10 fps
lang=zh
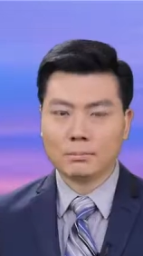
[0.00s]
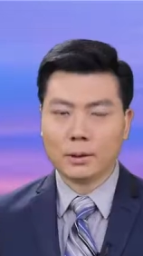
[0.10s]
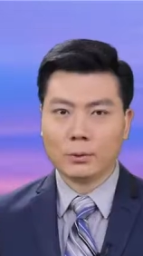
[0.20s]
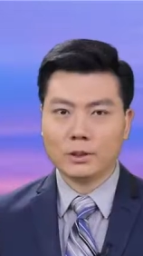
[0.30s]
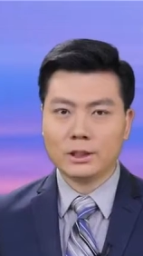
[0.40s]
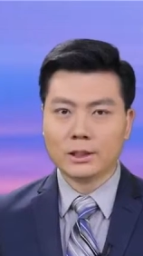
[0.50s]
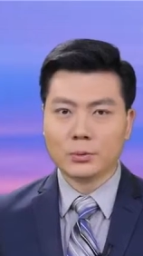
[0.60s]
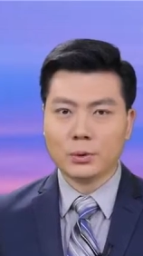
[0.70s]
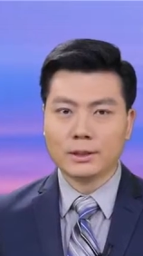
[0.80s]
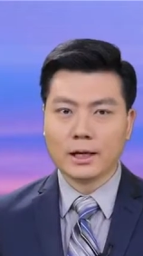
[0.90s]
美国气象
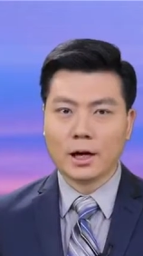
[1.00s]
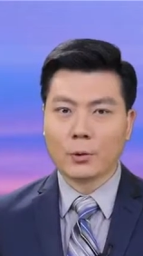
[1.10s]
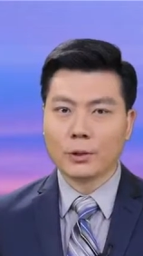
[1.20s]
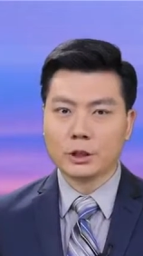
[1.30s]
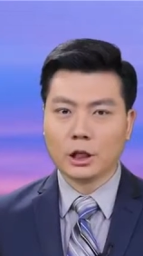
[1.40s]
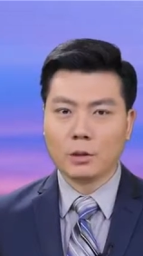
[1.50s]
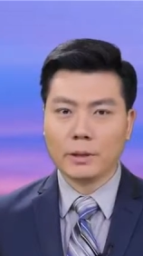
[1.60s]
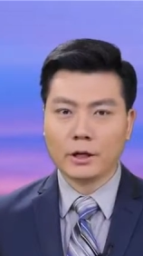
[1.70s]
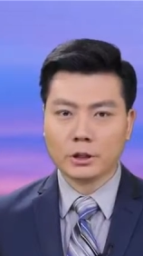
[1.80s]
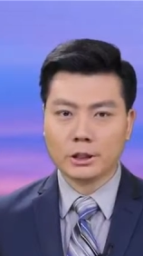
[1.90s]
局在二月十号
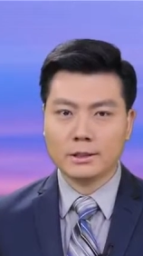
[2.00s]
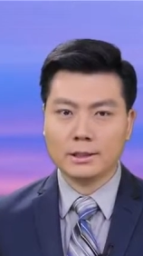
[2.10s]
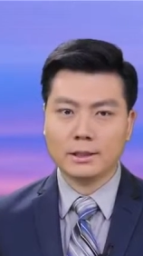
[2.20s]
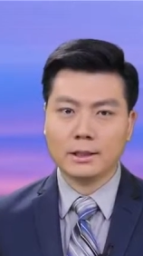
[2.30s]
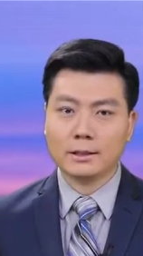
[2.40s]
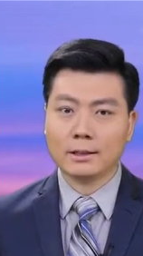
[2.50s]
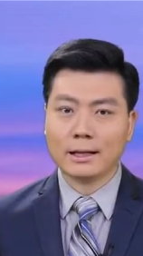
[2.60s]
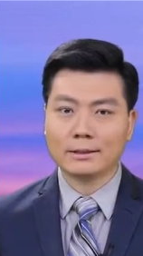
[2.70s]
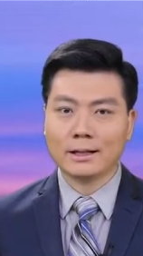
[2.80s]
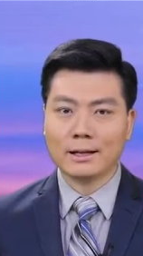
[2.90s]
表示，今年的纳
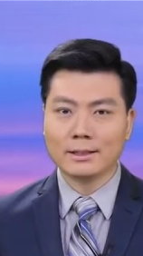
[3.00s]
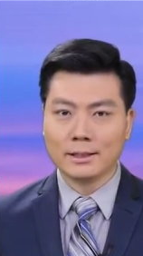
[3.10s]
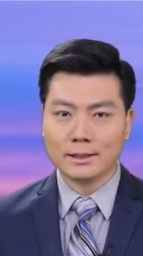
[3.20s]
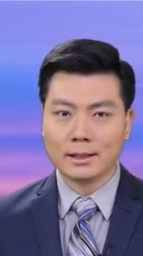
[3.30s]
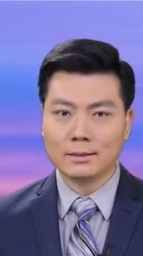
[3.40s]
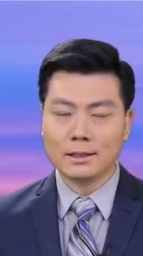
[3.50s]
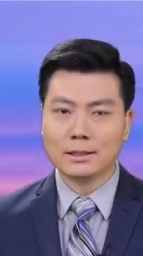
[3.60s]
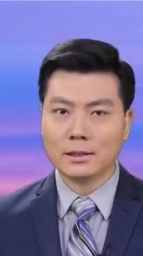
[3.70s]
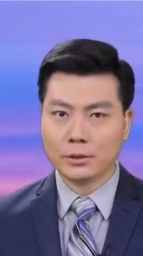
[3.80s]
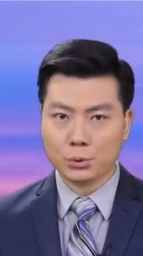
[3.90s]
尼拉现象已
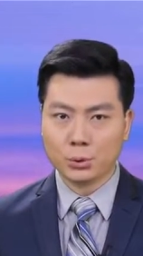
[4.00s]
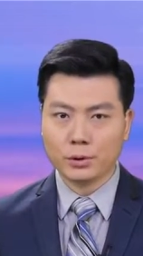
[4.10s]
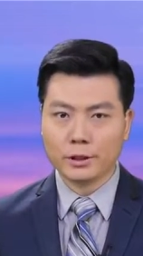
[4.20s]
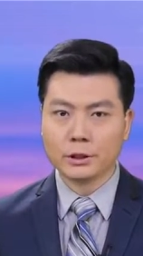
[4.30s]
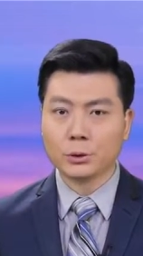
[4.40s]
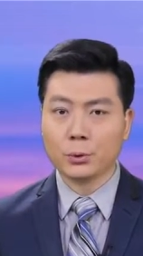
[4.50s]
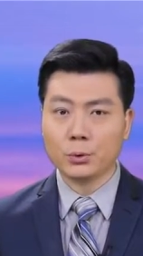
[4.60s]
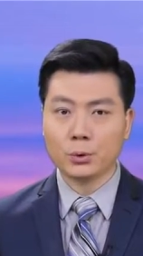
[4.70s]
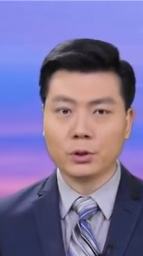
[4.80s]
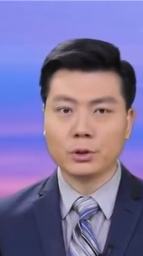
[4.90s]
经离去，但是对于
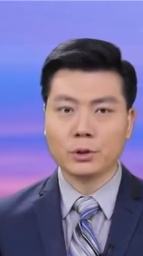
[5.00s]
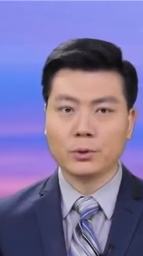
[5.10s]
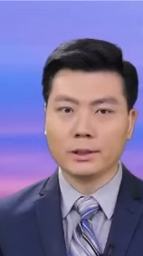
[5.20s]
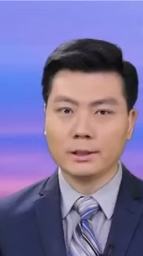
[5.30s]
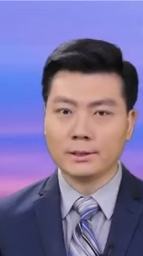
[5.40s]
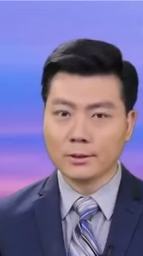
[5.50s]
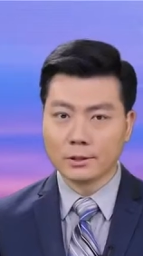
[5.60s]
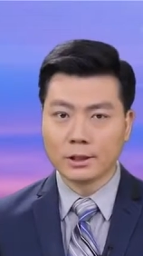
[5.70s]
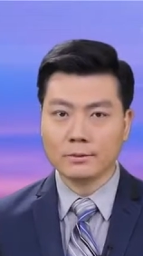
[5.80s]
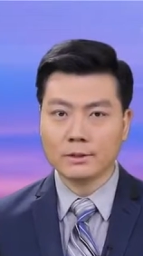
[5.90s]
全球已经造
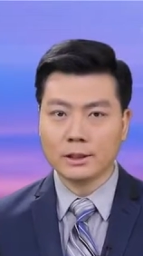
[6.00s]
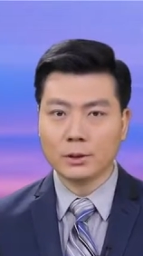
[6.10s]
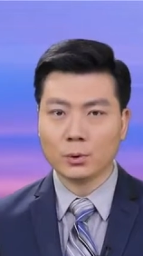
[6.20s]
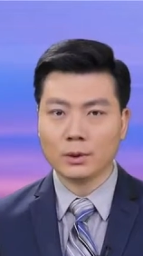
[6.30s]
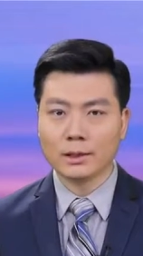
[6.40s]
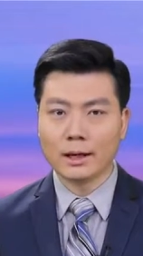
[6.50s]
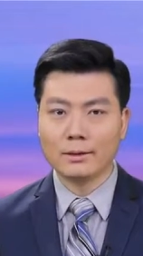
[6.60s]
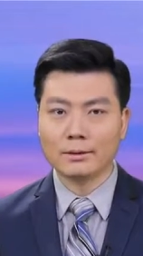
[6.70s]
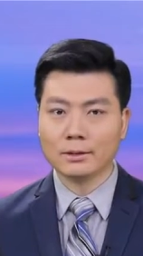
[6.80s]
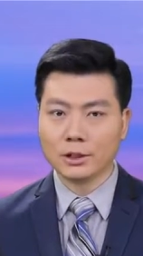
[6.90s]
成极端寒
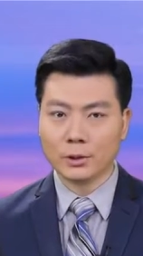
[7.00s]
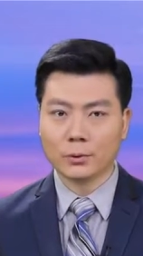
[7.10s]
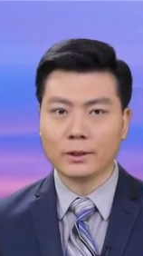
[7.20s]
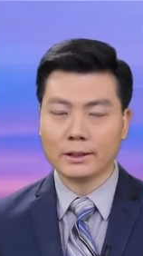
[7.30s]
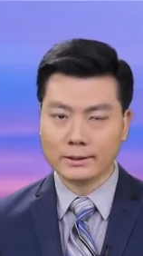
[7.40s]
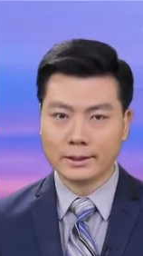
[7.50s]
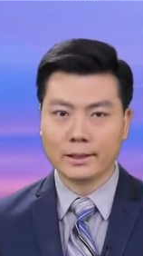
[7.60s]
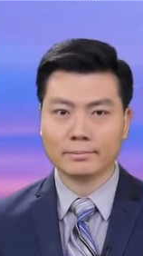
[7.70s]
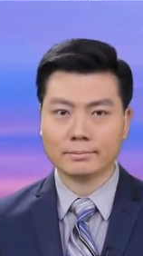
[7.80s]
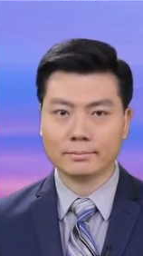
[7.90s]
冷气候的影响。